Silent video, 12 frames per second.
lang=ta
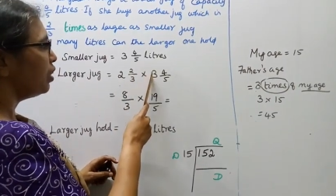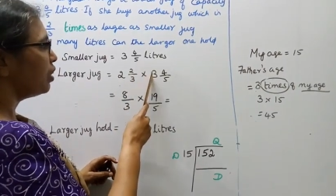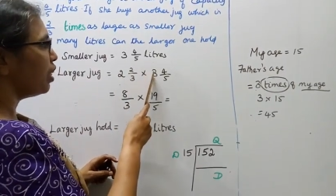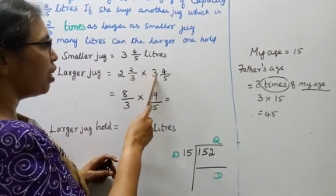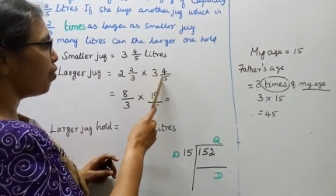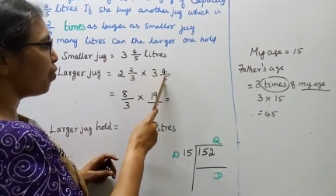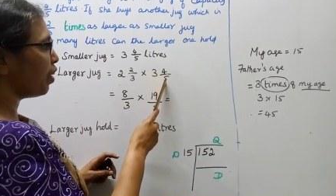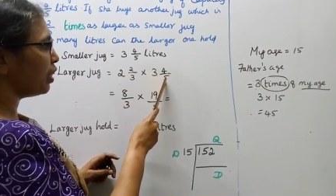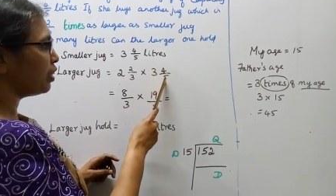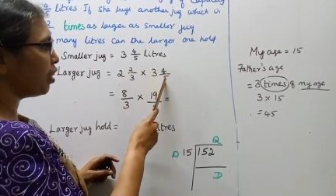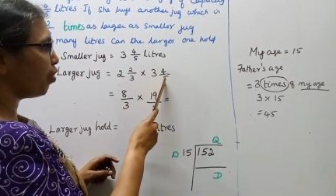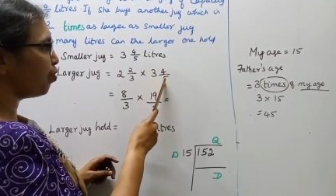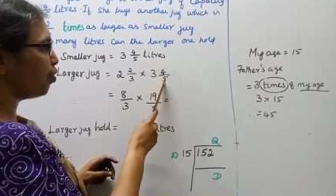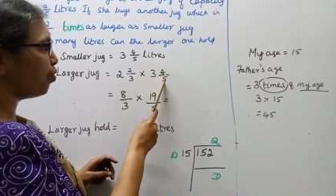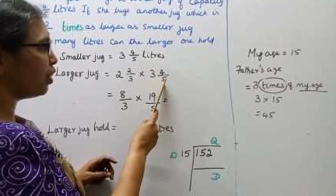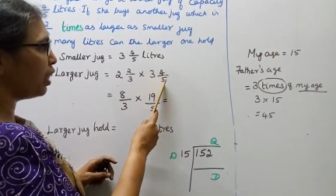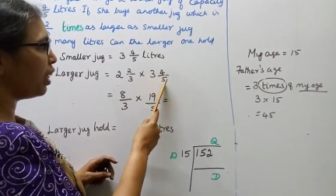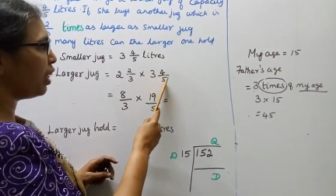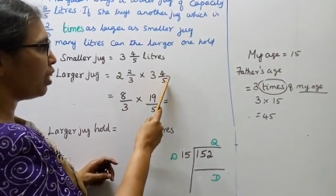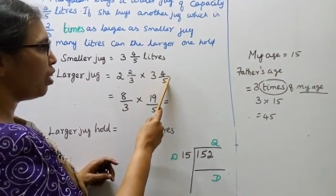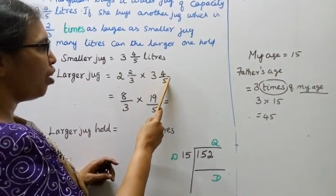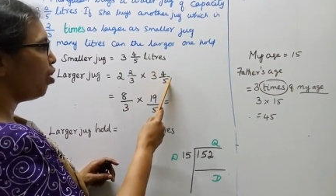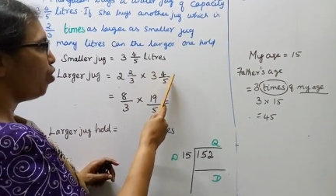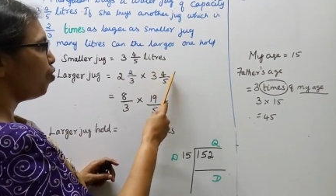த்ரீ ஃபைவ்ஸா ஃபிஃப்டீன்
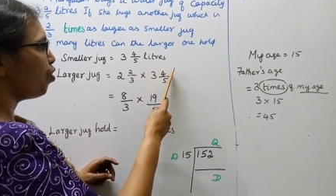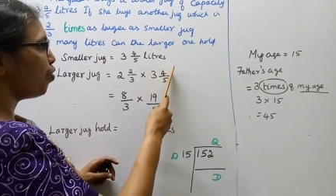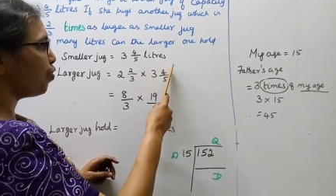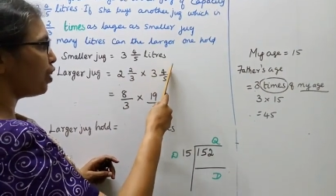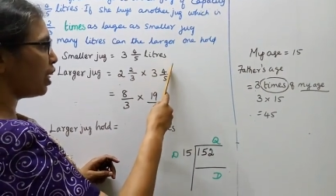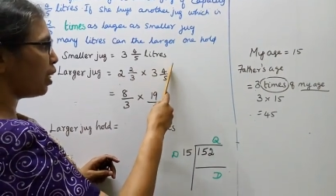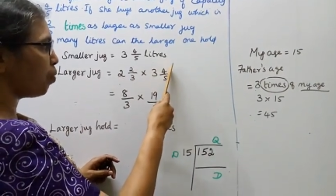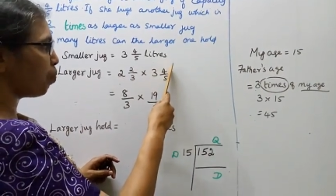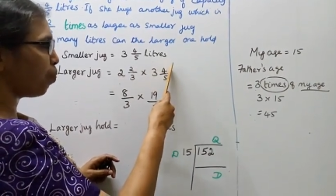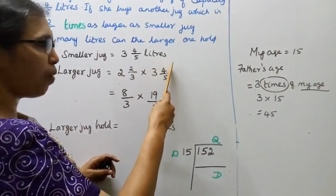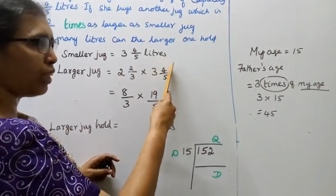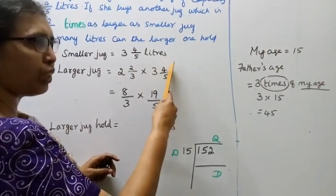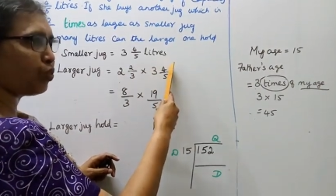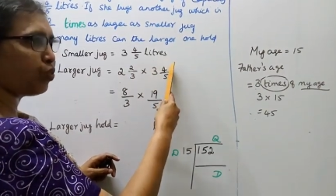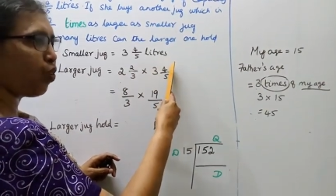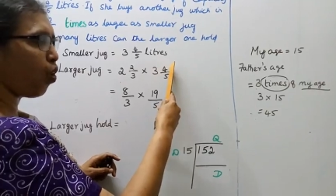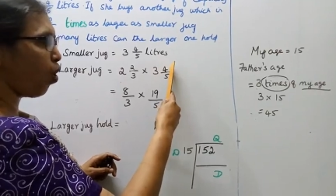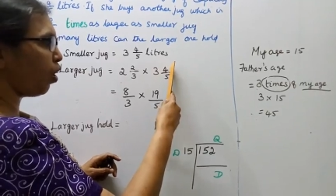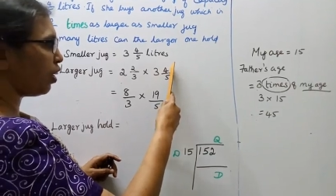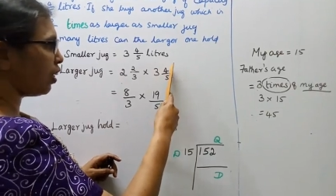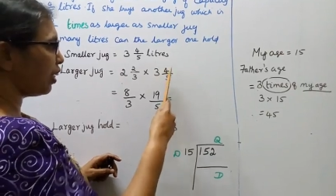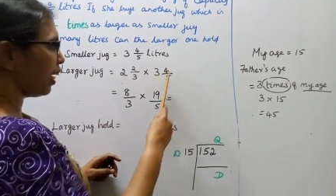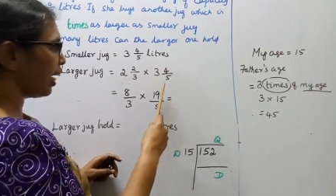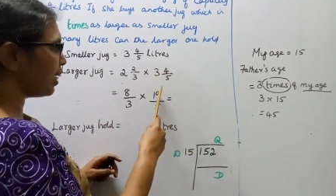ஃபிஃப்டீன் ப்ளஸ் ஃபோர்
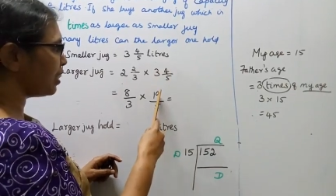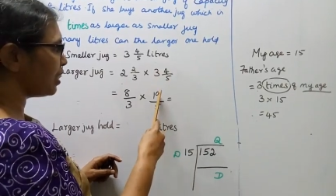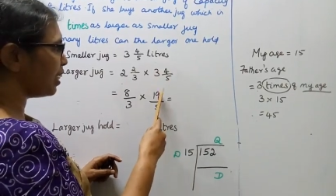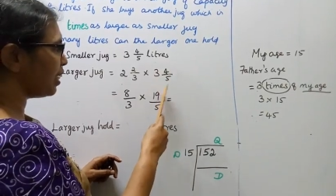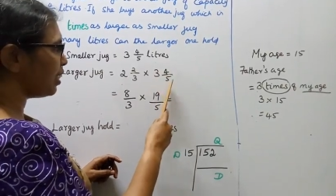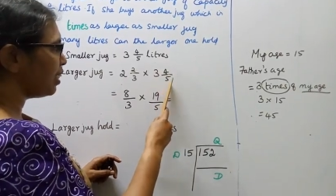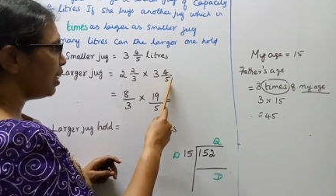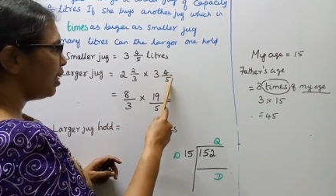நைன்டீன்